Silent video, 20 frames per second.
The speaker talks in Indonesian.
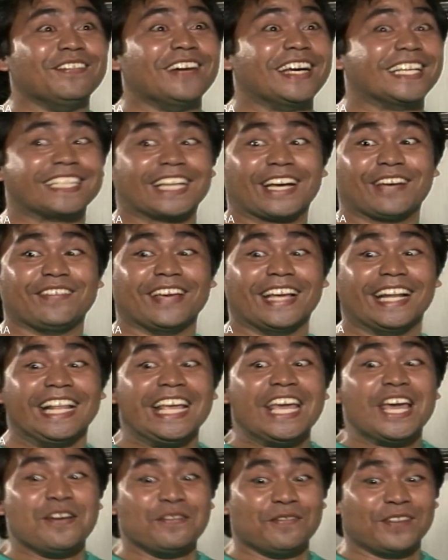Mas Abil,
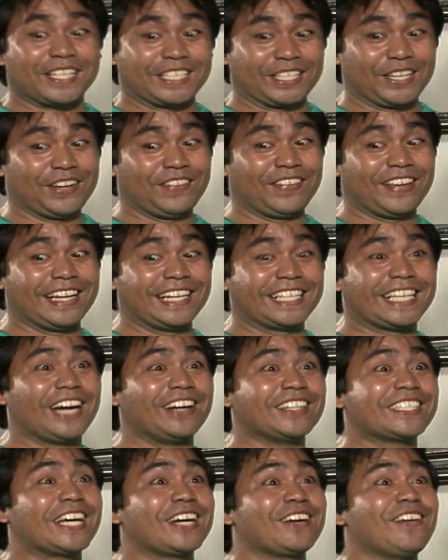Mas Abil gak
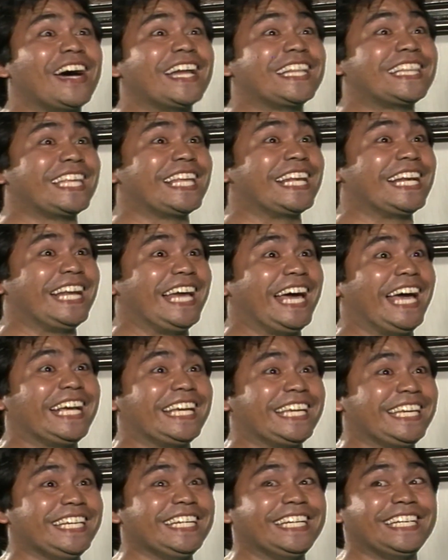usah khawatir
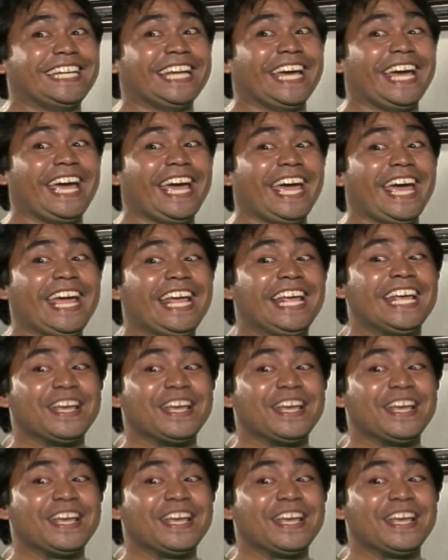lagi deh.